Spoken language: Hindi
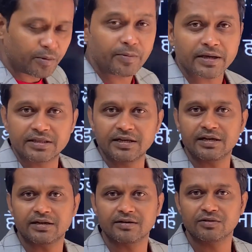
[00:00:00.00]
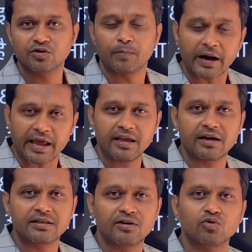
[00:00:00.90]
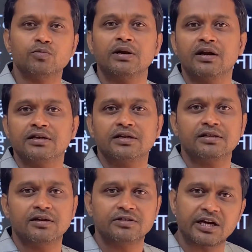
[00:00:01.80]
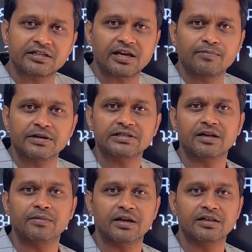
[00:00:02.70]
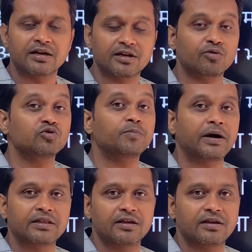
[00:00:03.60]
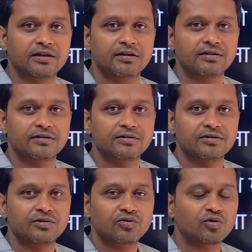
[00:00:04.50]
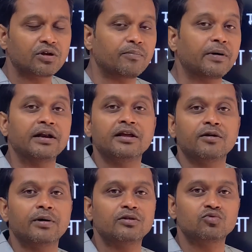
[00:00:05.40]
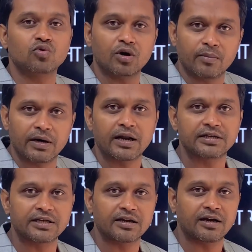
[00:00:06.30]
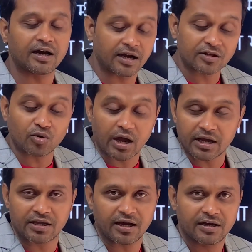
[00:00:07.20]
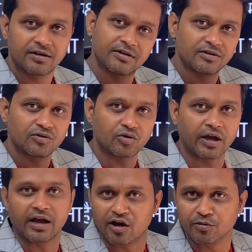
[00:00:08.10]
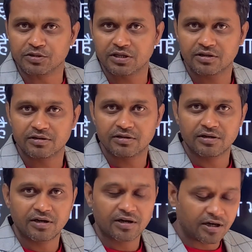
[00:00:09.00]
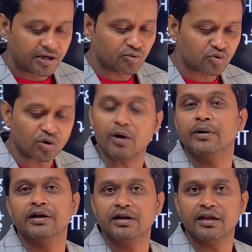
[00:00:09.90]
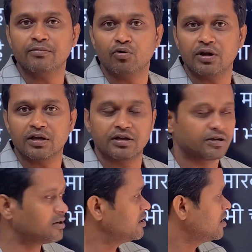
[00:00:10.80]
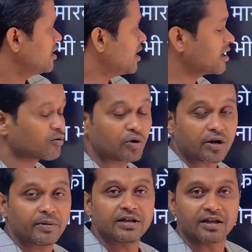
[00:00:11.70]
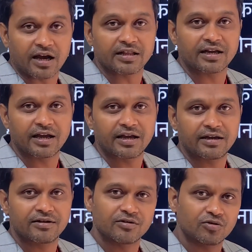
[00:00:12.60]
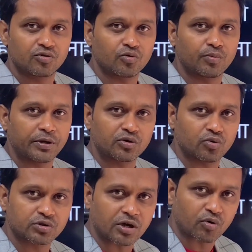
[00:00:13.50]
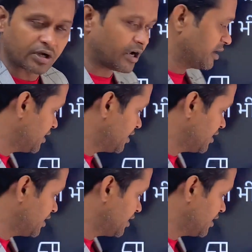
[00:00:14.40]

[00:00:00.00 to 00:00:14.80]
भी व्यक्ति ना जो पढ़ाई करते हैं कुछ बनना चाहते हैं चार साल पाँच साल मेहनत करके कुछ पाते हैं तो पाने के बाद उसको घमंड आ जाएगा अगर तो आ गया तो गया काम से लेकिन उसको घमंड नहीं बोलेंगे अगर कोई घमंड दिखाता है तो फिर तो उसका कोई कहना